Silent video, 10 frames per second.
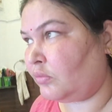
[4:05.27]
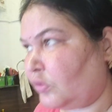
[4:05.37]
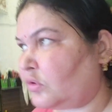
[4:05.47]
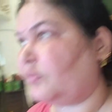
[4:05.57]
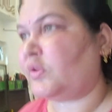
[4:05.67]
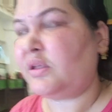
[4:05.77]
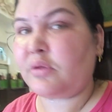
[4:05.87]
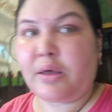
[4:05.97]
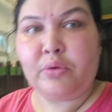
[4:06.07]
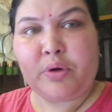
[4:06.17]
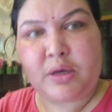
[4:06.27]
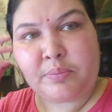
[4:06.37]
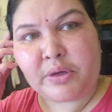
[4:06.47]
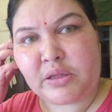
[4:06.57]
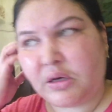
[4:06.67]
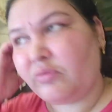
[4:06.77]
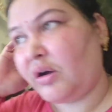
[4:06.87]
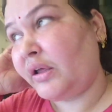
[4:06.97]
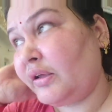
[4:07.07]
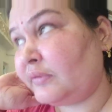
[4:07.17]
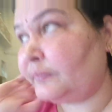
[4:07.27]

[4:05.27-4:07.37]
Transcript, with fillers: मौसम तो ऐसा हो रहा है बादला वाला है